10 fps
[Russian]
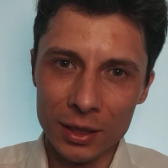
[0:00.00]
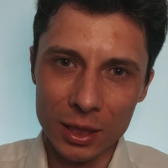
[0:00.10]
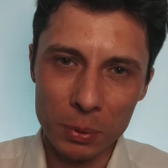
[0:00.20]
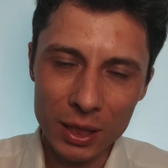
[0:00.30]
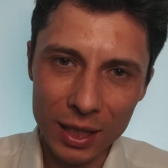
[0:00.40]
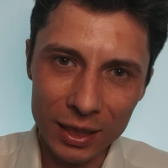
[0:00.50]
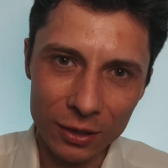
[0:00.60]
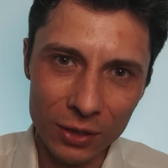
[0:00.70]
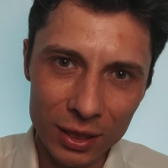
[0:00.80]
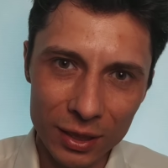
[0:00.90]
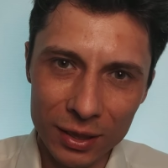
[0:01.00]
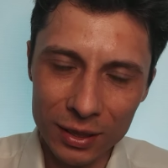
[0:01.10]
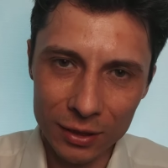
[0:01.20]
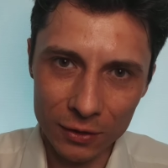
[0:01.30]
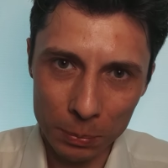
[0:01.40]
Теперь ответы
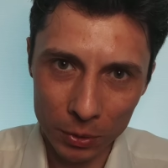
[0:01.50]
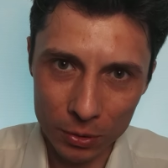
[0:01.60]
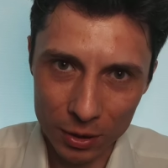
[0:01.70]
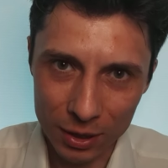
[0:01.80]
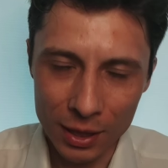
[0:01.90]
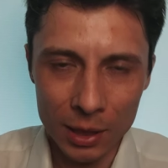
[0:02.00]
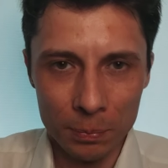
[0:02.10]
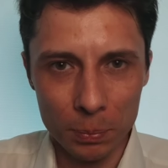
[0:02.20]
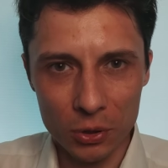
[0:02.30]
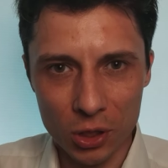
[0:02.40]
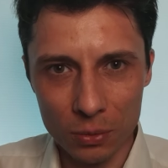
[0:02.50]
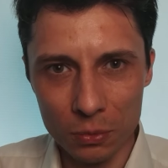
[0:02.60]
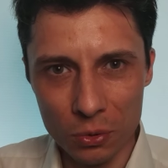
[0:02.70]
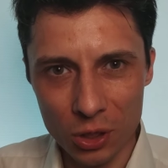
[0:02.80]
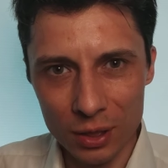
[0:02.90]
на вопросы –
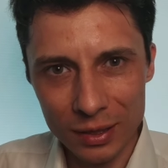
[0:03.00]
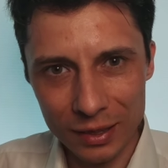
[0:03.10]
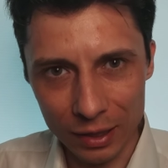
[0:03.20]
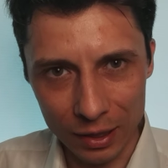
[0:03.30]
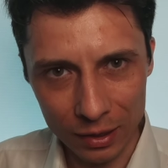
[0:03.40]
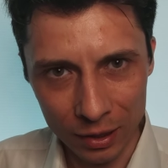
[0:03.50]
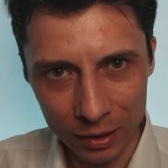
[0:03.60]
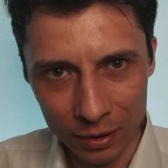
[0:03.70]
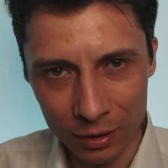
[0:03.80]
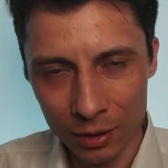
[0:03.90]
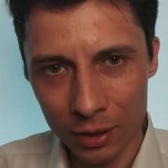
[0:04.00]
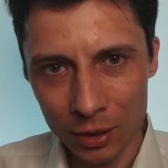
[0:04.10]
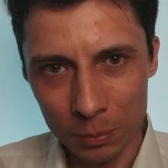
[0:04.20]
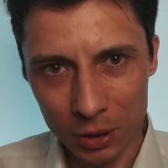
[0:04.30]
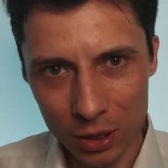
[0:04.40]
Почему же так
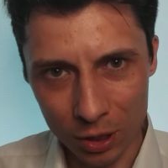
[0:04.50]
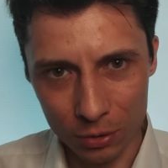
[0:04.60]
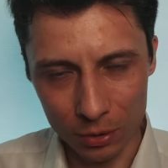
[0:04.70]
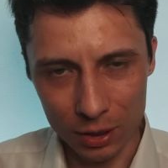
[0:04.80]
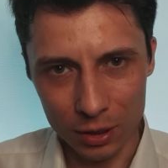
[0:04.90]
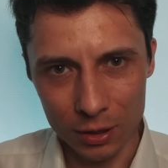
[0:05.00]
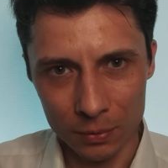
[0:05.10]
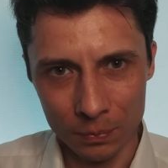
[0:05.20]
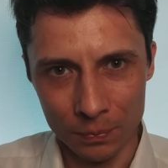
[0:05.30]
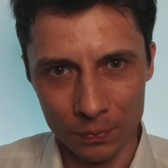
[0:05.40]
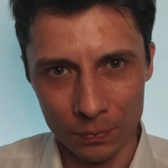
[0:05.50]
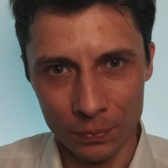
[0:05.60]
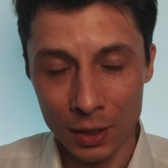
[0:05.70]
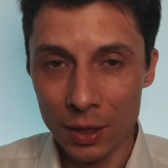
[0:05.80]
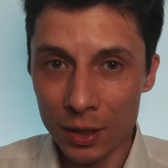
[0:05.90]
происходит?
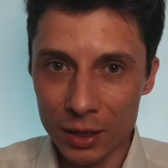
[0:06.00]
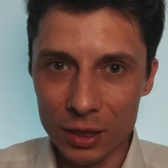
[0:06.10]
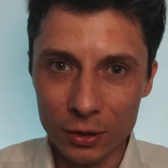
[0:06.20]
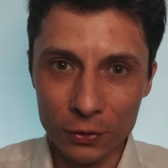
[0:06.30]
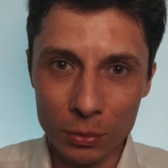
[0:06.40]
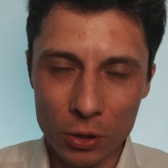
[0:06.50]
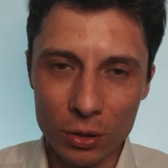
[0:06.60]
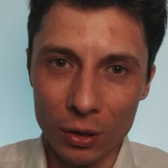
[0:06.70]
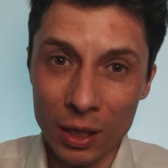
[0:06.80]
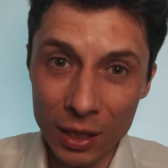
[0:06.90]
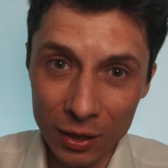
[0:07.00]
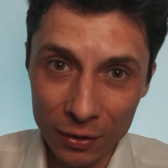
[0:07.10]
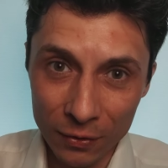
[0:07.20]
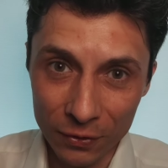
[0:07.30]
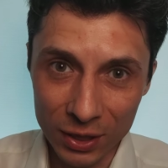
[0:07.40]
Дело в том, что
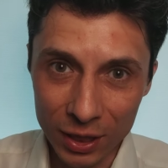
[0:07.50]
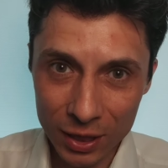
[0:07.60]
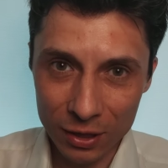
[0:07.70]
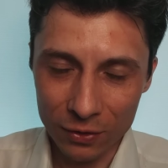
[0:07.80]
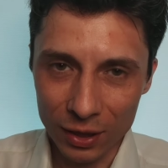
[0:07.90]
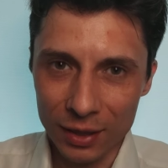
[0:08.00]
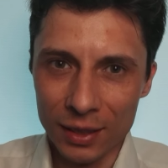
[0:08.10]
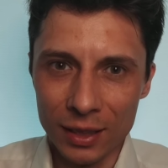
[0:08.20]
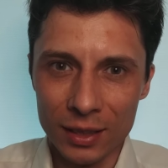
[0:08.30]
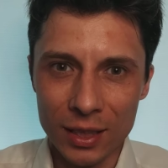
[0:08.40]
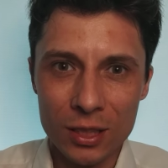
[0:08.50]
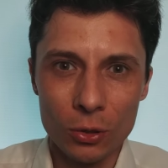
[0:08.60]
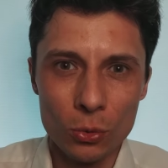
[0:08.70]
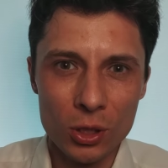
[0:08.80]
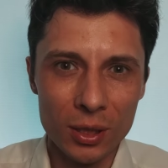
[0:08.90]
в детстве
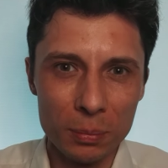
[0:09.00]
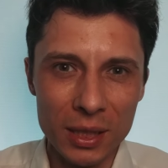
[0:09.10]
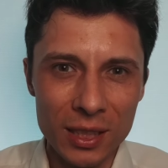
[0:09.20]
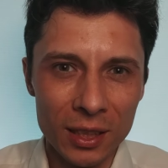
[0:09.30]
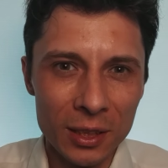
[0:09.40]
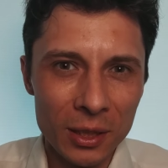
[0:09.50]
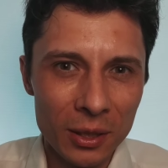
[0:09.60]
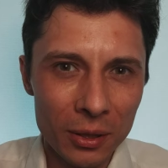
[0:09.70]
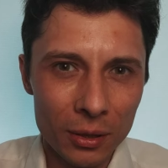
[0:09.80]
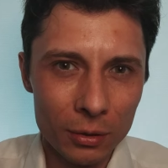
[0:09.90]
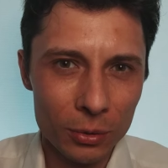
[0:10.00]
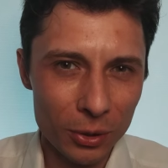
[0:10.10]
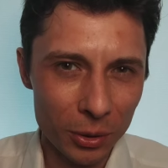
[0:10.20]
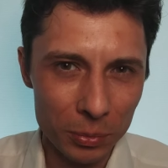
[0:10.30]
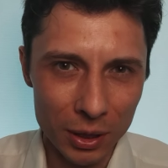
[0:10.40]
нас учат быть
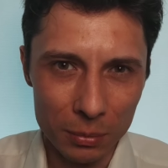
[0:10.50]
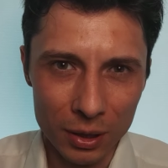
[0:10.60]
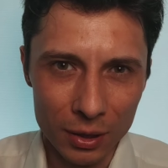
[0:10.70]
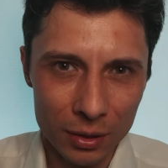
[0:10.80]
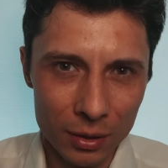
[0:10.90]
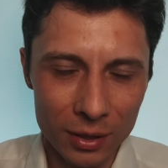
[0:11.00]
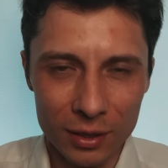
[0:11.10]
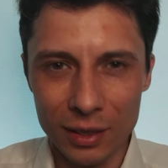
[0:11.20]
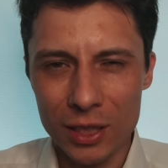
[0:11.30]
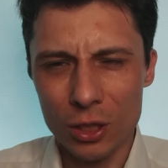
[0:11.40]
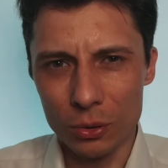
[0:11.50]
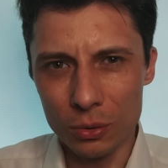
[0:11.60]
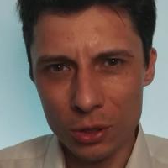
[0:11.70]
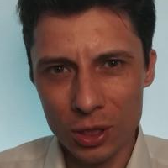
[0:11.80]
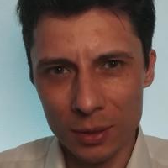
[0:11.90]
удобными. Нас
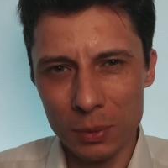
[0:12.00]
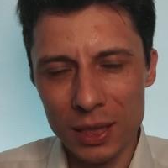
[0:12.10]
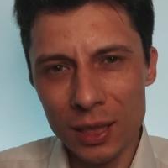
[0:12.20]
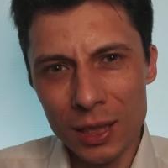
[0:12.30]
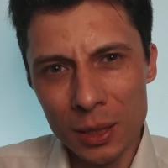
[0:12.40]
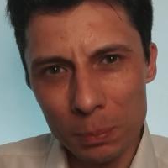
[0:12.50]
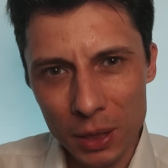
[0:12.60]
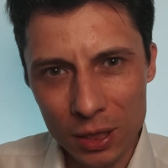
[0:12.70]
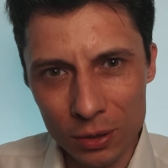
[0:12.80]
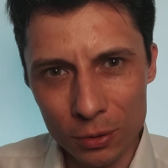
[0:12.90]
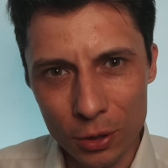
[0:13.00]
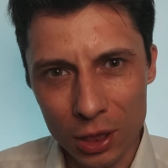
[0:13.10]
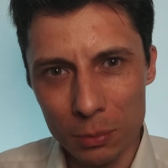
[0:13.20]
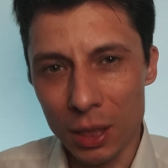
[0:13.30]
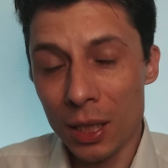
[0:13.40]
учат быть
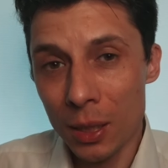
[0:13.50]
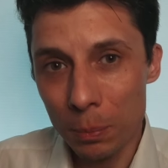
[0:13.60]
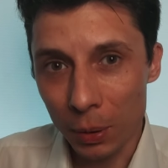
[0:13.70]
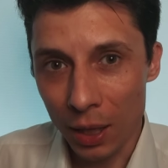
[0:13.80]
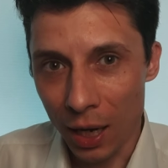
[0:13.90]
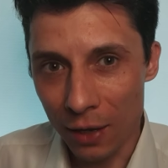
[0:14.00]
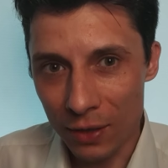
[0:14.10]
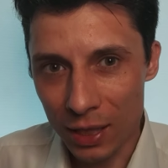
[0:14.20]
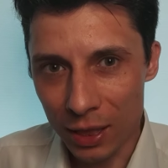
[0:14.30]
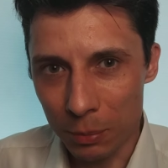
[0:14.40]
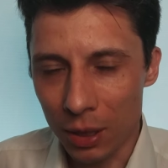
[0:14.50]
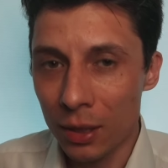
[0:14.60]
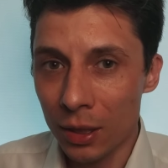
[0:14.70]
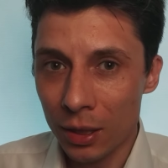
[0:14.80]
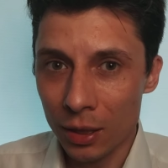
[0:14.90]
послушными, правильными,
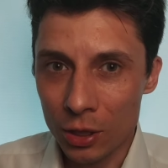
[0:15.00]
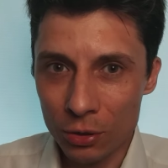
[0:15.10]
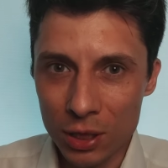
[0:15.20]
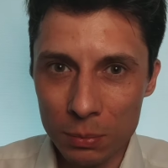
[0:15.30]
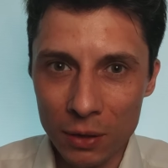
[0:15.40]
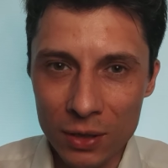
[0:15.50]
хорошо себя